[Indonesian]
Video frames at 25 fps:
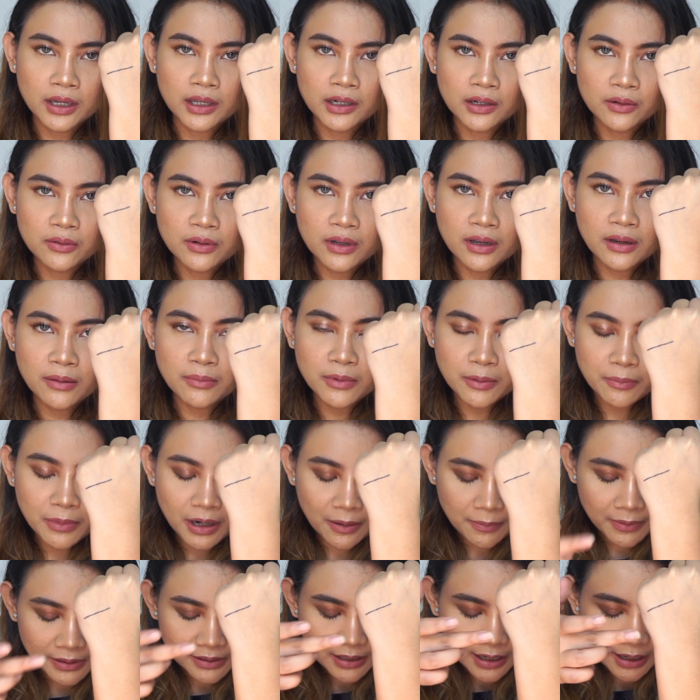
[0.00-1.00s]
ini udah
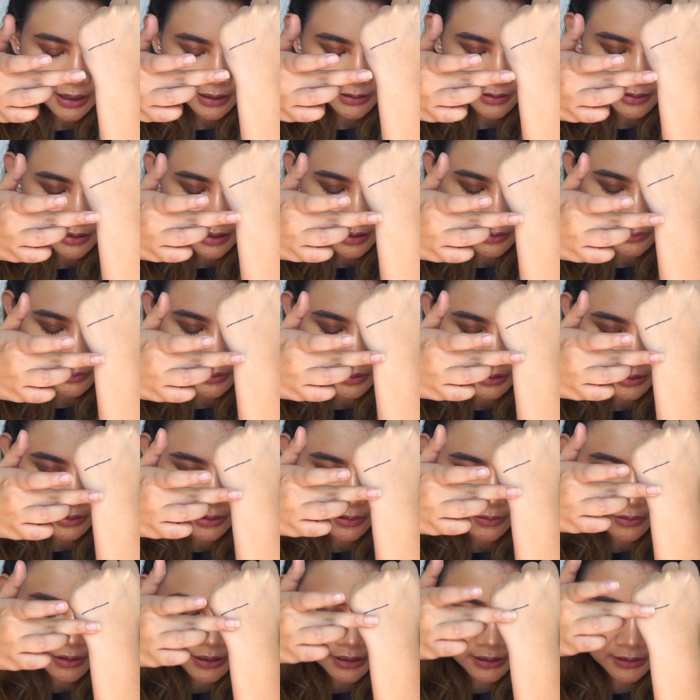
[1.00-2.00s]
beberapa saat seharusnya
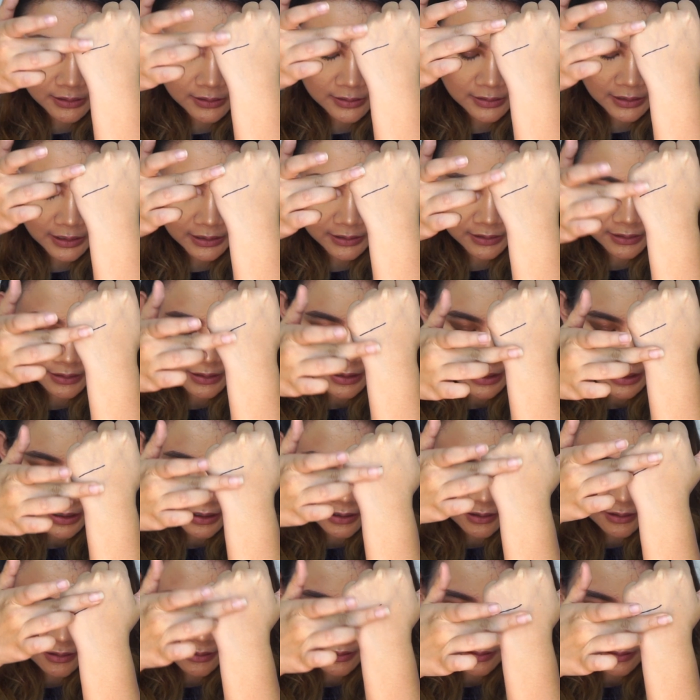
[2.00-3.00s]
dia udah ngeset
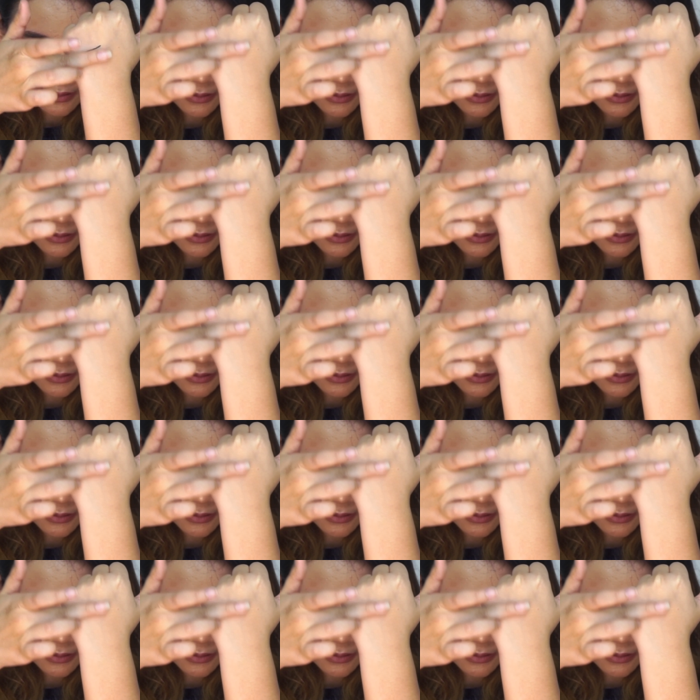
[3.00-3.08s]
dan